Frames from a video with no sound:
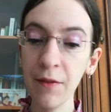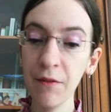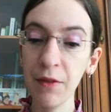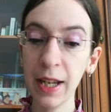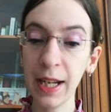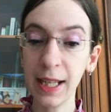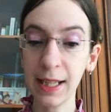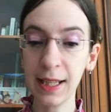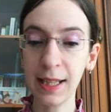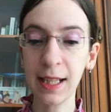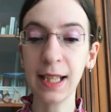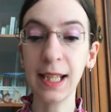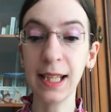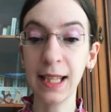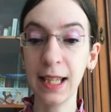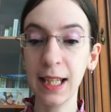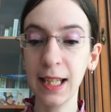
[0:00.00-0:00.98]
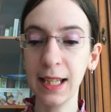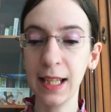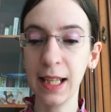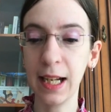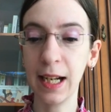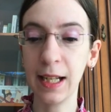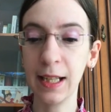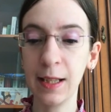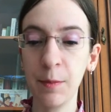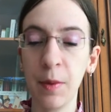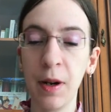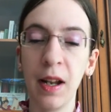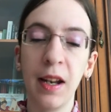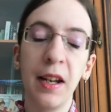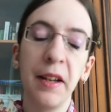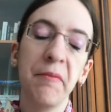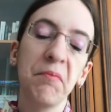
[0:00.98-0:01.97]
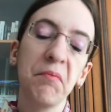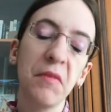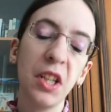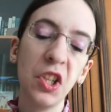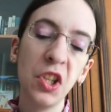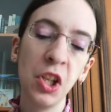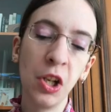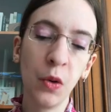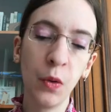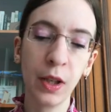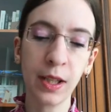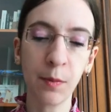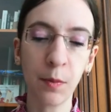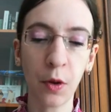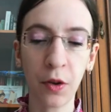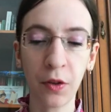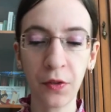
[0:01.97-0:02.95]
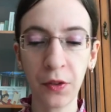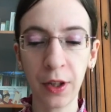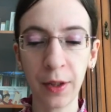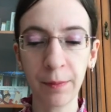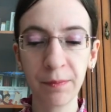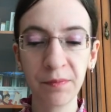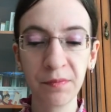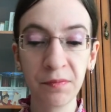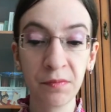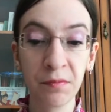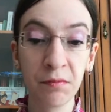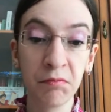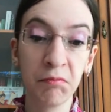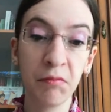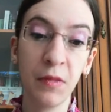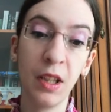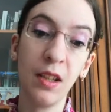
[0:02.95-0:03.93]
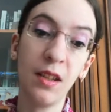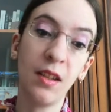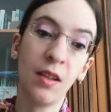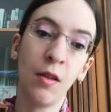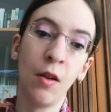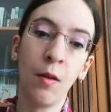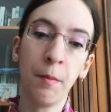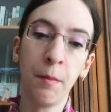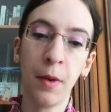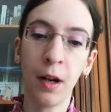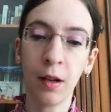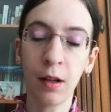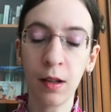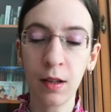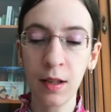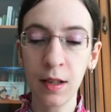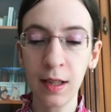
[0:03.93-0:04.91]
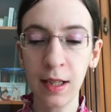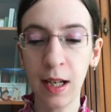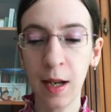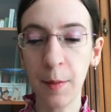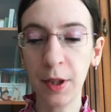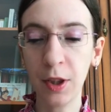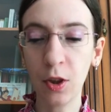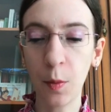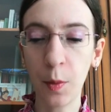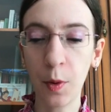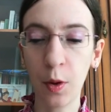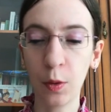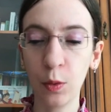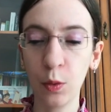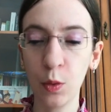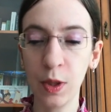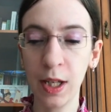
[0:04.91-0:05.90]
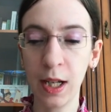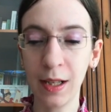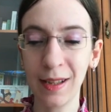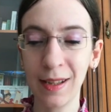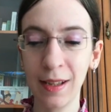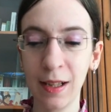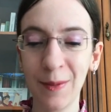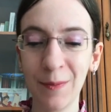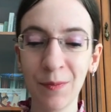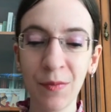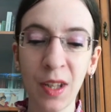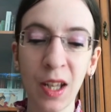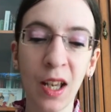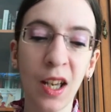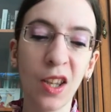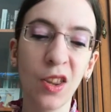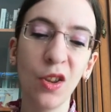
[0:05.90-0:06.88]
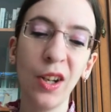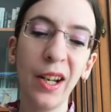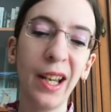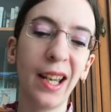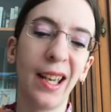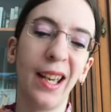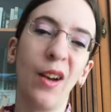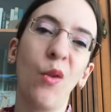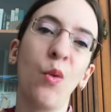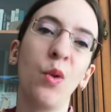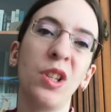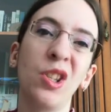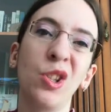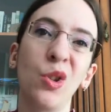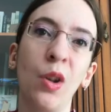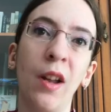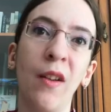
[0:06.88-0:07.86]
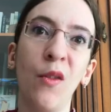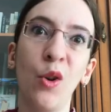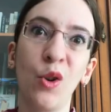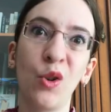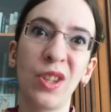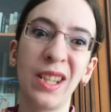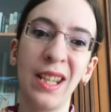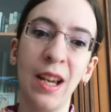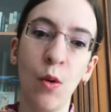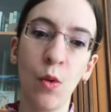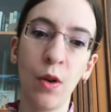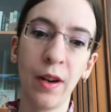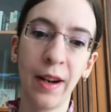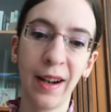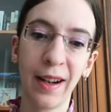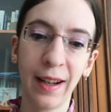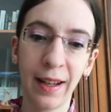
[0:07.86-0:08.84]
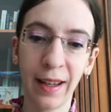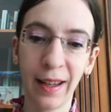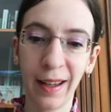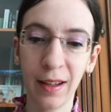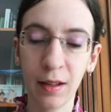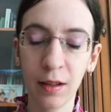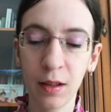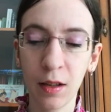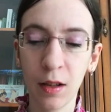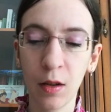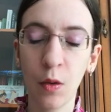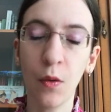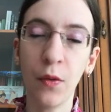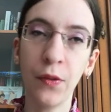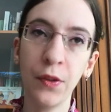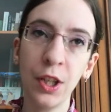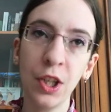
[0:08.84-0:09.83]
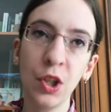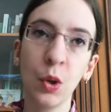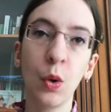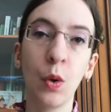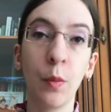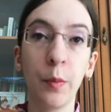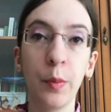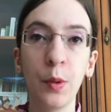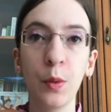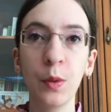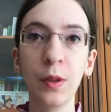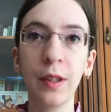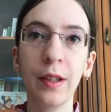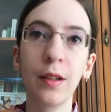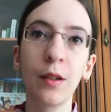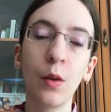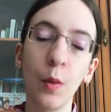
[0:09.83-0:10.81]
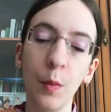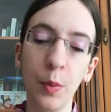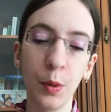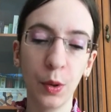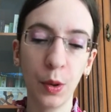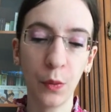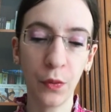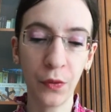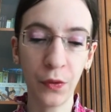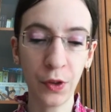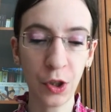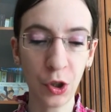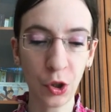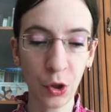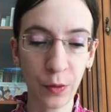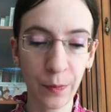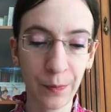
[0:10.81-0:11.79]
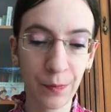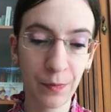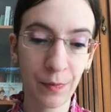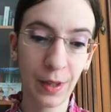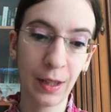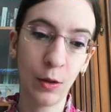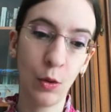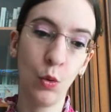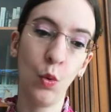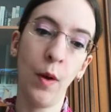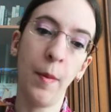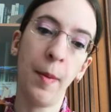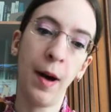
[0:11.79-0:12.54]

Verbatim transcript: Vanessa si strinse nelle spalle e cenò una smorfia. Insomma, si lamentò poco entusiasta. Non è che questo lavoro sia un granché. Ufficio, computer, computer ufficio. Due